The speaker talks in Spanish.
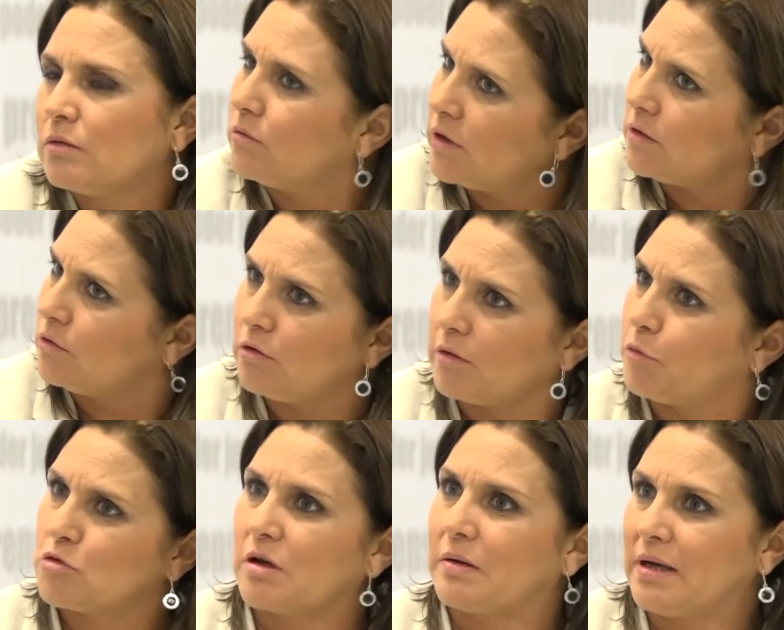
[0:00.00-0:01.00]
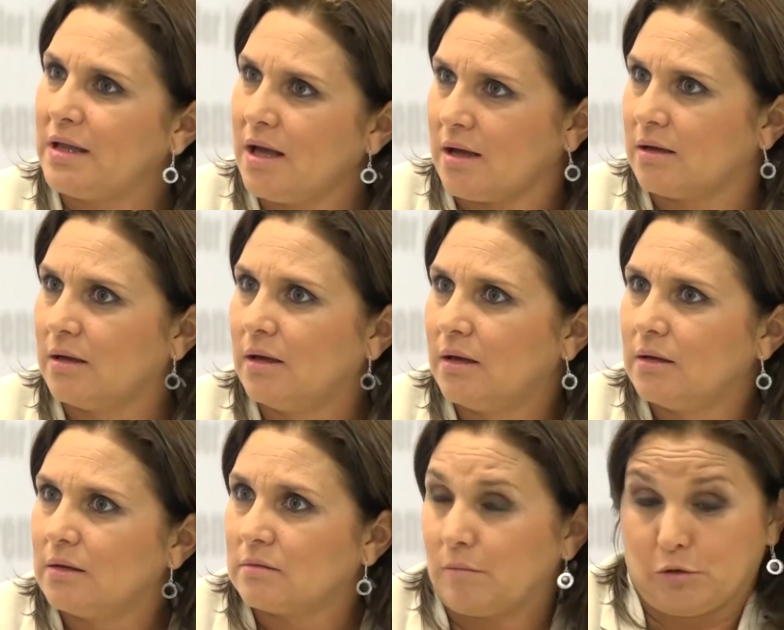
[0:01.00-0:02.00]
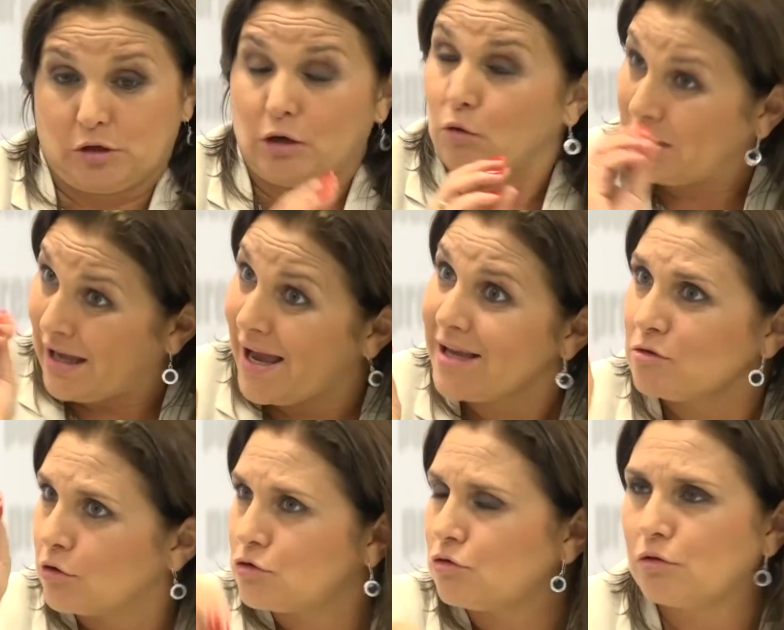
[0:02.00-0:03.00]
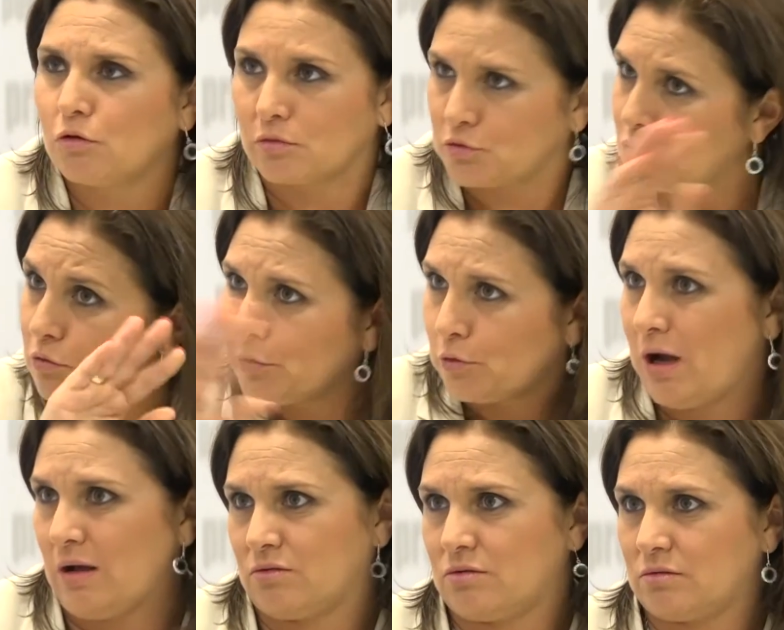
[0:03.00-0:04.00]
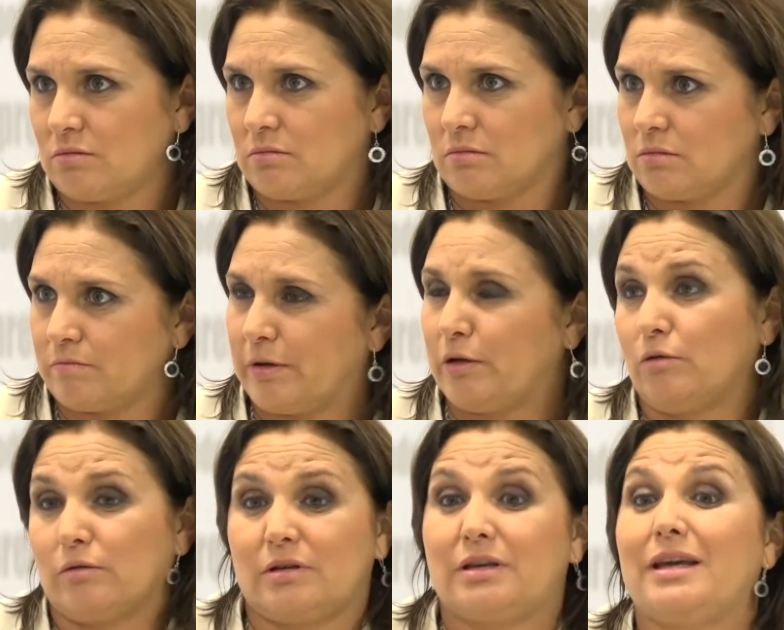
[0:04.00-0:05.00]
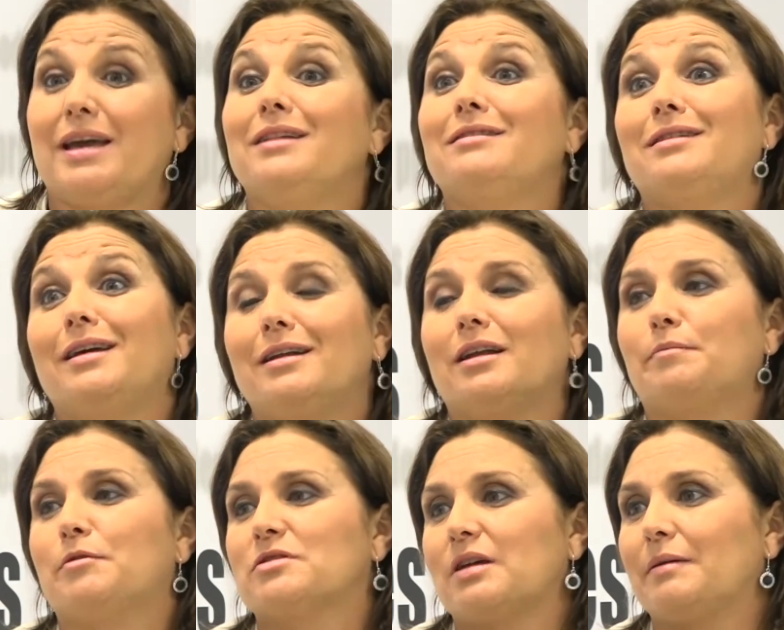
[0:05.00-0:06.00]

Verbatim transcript: no haya tenido responsabilidad, porque lo que hay son hechos de corrupción comprobados. Pero sí, pero también hay un, hay un,